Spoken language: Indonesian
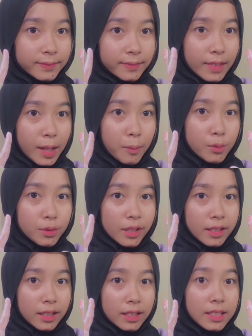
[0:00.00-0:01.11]
dia
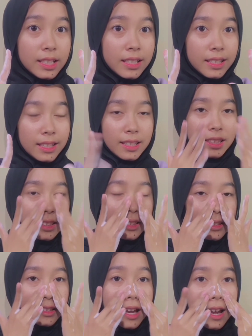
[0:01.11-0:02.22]
busanya dikit
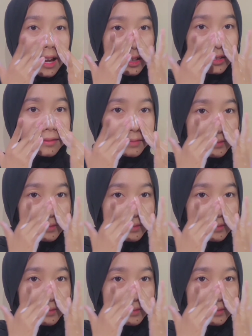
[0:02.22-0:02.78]
dan